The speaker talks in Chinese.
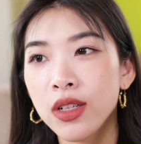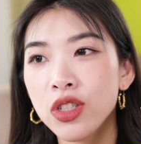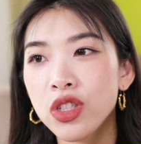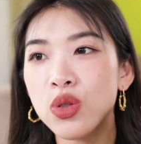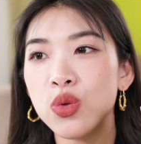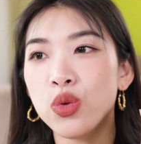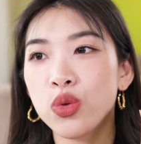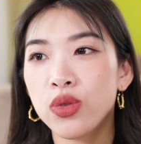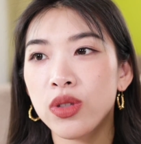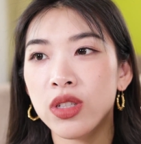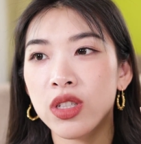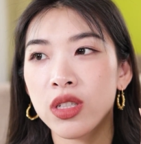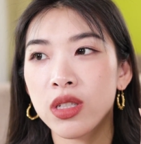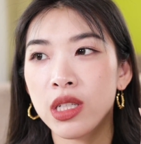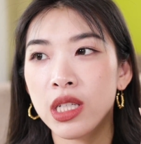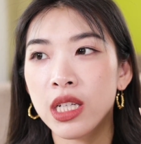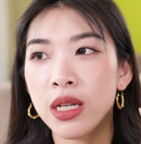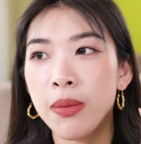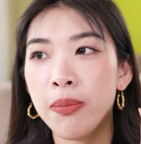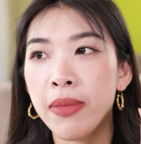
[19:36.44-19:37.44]
这我觉得是
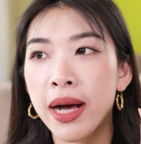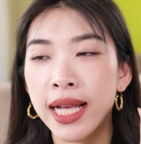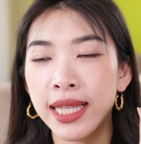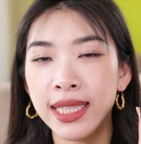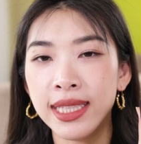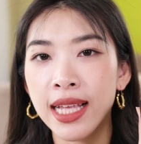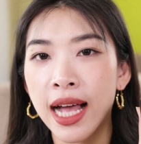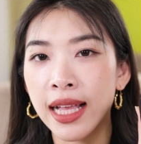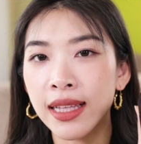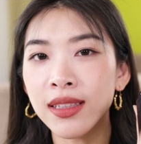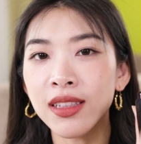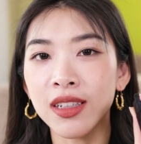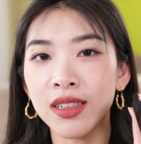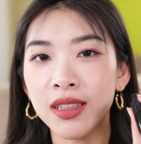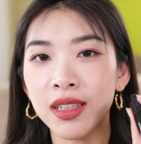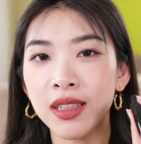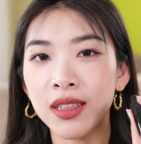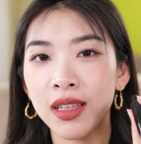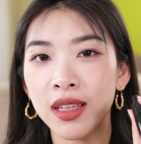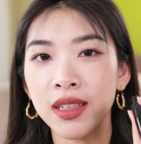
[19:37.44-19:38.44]
一个蛮难得
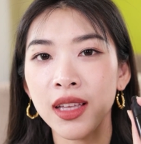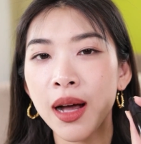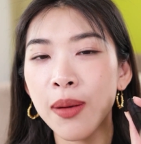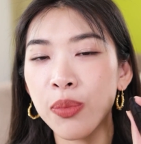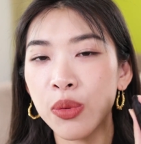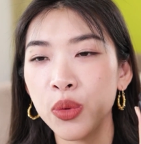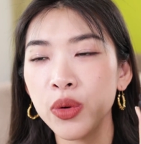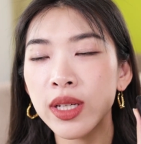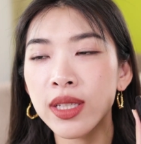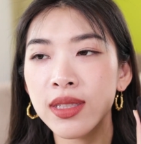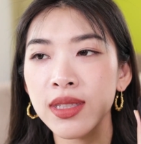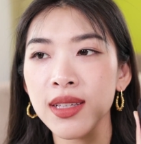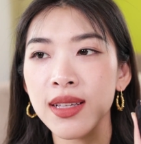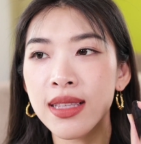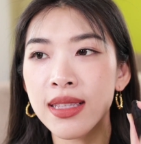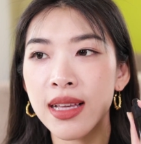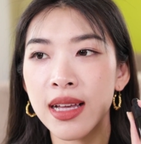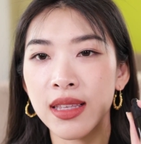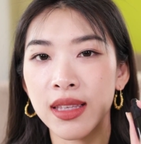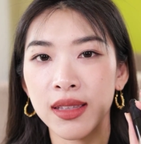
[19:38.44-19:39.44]
的一点，它不会
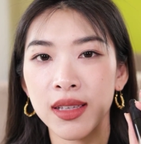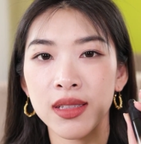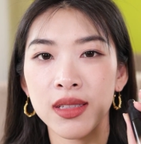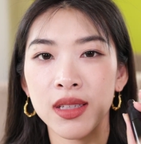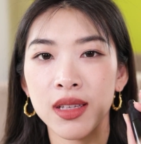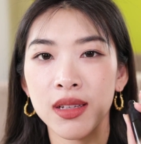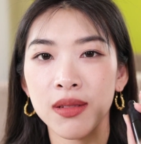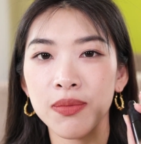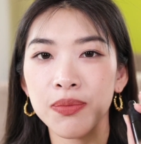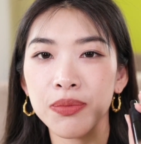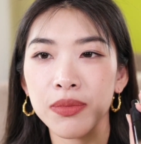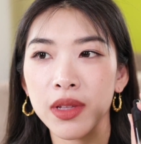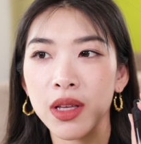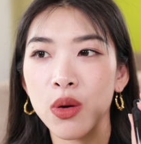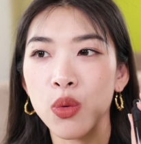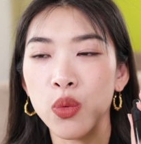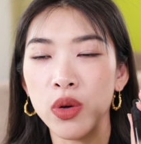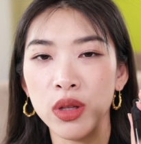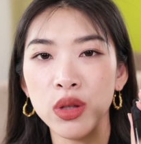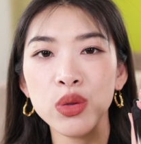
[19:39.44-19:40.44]
陷在你那些。
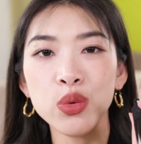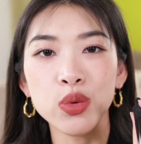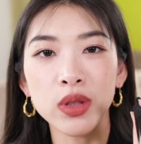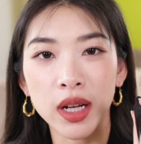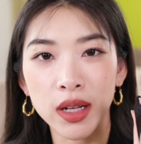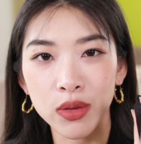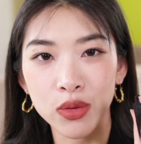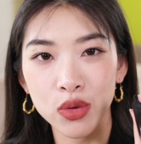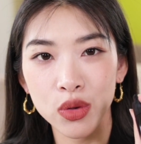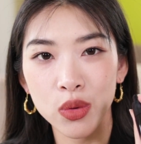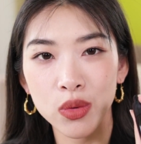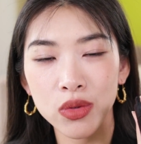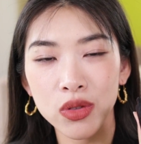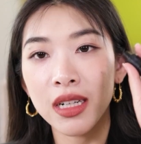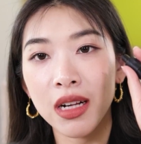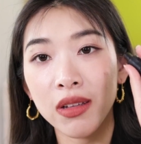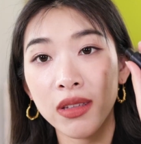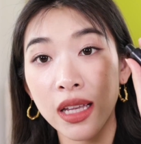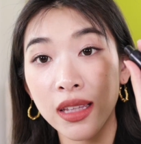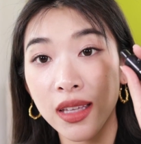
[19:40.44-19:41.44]
纹路当中，
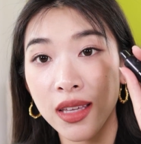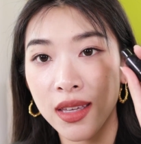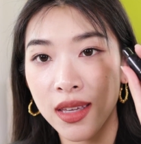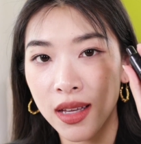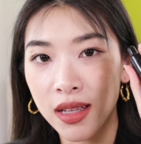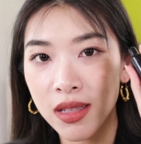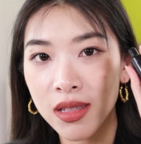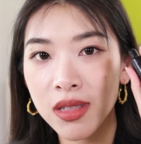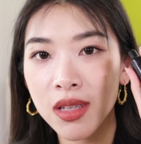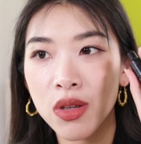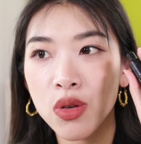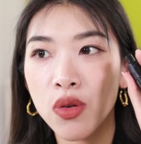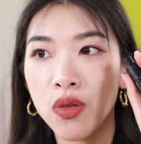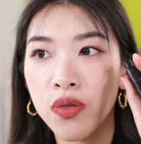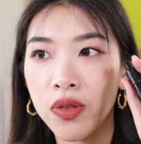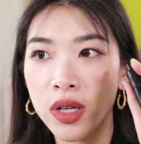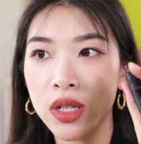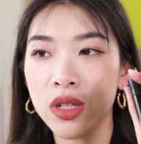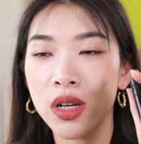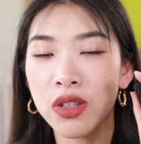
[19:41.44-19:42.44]
然后它的颜色又
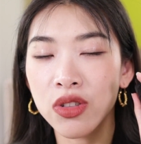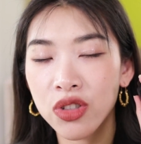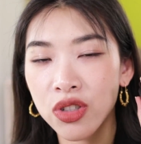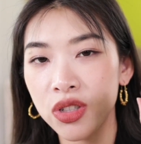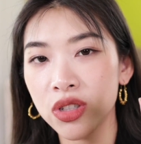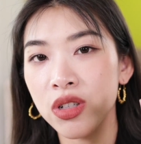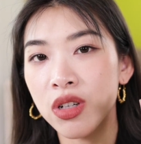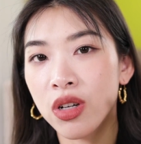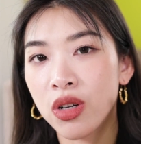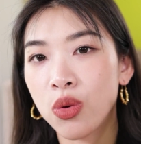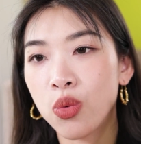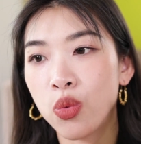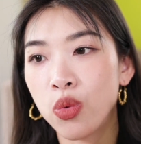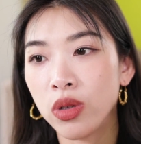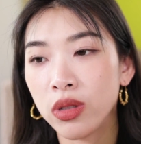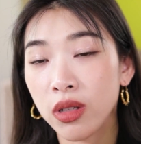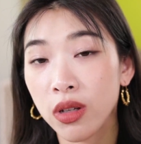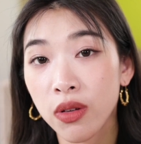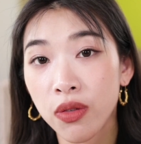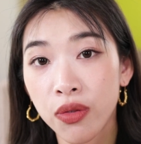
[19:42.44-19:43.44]
非常适合
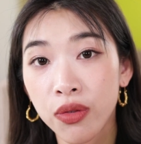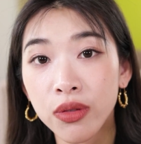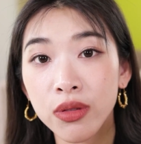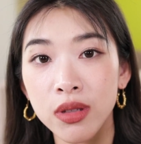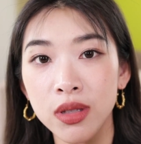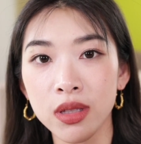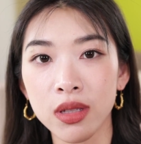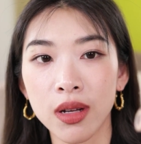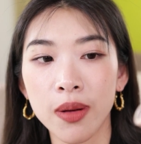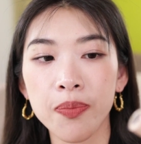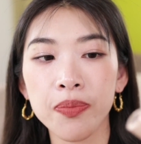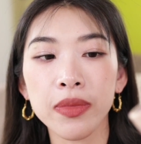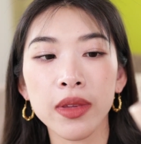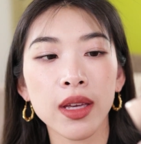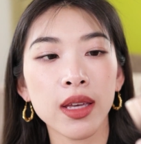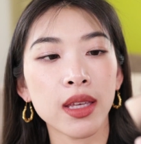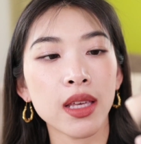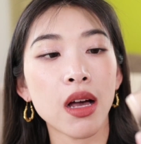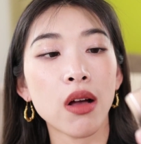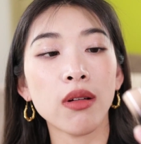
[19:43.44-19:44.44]
我的肤色，
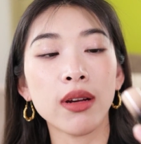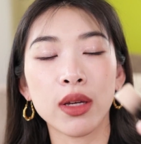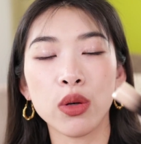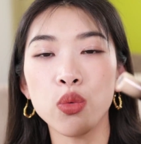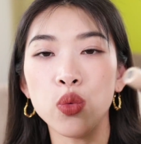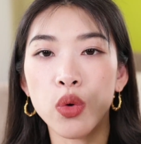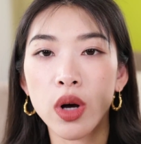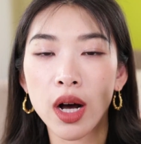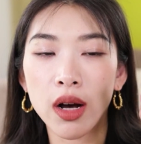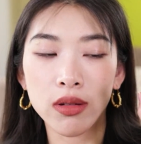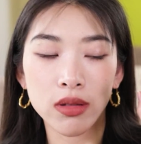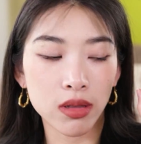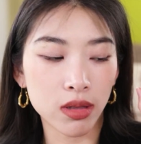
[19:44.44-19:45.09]
幺零五号